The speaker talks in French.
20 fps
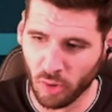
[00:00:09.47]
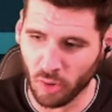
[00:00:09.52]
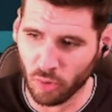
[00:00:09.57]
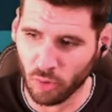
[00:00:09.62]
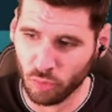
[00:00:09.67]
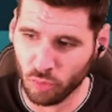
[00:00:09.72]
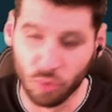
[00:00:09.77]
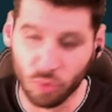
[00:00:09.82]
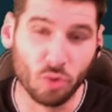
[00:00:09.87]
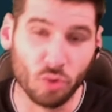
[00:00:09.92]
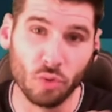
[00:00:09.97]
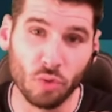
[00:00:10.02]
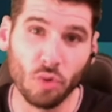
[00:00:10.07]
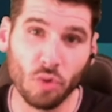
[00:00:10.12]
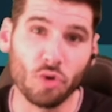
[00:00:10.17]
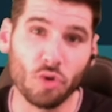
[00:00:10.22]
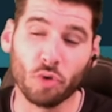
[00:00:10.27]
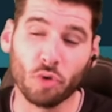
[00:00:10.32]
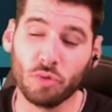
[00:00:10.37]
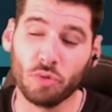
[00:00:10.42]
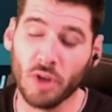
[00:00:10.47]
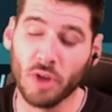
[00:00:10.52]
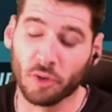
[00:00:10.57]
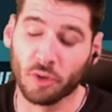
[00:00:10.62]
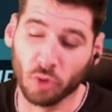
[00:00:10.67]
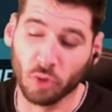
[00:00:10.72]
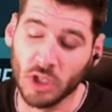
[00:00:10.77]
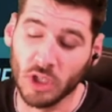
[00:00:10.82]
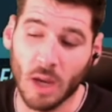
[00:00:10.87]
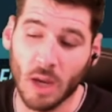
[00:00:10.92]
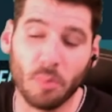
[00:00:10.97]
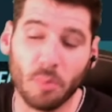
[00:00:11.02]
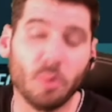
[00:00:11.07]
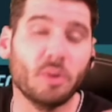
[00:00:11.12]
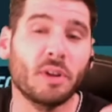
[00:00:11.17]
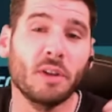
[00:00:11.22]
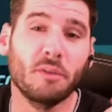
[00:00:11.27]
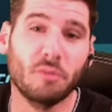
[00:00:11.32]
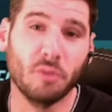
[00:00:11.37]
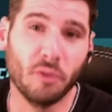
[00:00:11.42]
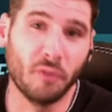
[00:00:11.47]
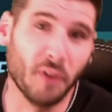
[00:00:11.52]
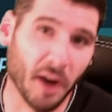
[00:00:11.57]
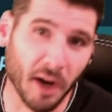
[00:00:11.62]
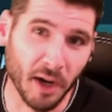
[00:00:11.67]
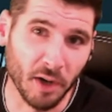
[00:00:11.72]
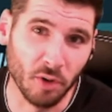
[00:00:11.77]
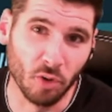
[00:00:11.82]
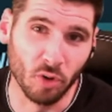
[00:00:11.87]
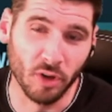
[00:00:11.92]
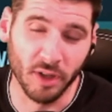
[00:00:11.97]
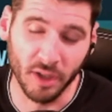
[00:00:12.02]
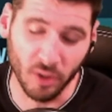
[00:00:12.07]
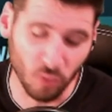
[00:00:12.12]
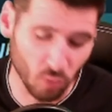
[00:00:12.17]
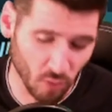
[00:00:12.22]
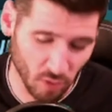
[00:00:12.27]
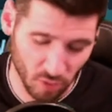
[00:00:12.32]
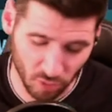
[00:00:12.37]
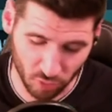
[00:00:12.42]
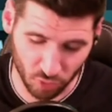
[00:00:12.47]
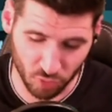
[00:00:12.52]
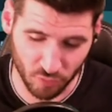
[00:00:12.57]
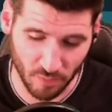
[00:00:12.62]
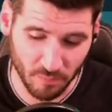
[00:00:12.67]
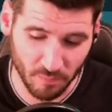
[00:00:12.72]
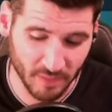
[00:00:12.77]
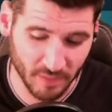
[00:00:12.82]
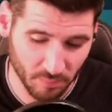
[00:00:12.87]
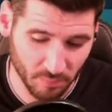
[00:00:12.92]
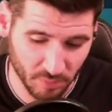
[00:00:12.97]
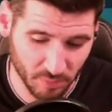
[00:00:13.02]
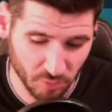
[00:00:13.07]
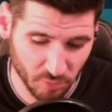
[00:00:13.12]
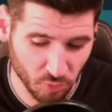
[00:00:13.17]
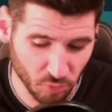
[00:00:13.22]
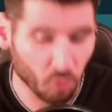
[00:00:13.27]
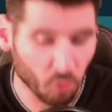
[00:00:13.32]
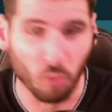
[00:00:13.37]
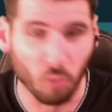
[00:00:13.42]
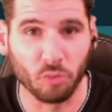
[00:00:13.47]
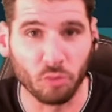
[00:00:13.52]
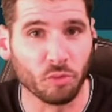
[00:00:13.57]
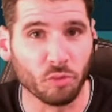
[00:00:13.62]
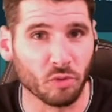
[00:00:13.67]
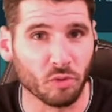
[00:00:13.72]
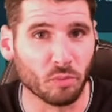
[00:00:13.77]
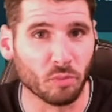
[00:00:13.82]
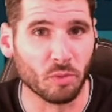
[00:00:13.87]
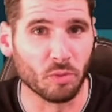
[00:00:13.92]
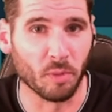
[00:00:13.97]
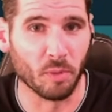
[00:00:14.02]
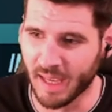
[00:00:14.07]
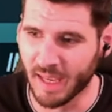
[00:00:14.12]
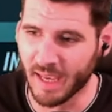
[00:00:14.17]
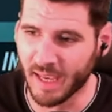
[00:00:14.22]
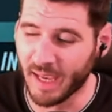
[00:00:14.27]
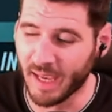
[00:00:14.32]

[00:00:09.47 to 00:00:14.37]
Du coup, aujourd'hui, un truc qui va peut-être vous faire rigoler, ou alors je vais me taper une honte, tout simplement.